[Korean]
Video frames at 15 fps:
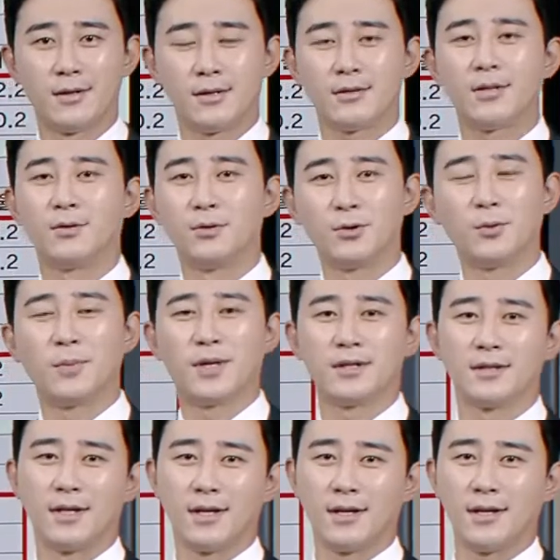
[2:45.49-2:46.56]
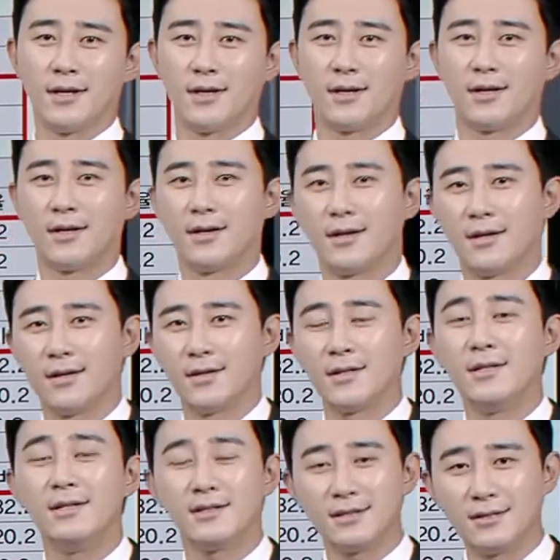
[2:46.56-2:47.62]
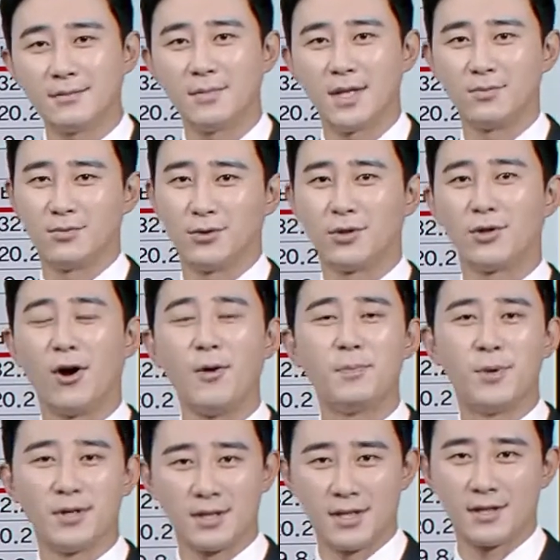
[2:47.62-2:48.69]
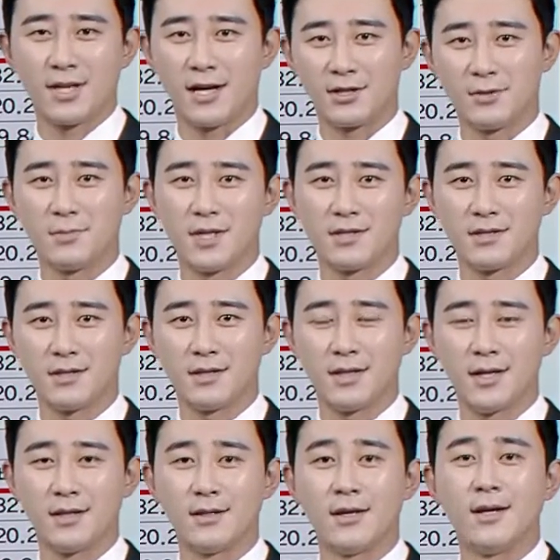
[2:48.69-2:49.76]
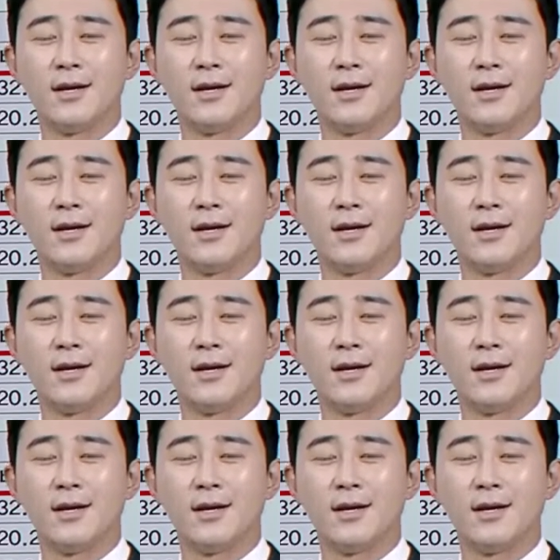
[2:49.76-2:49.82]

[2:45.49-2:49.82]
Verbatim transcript: 근데 로또 파는 데가 1등만 무려 10번 이상 당첨됐으니까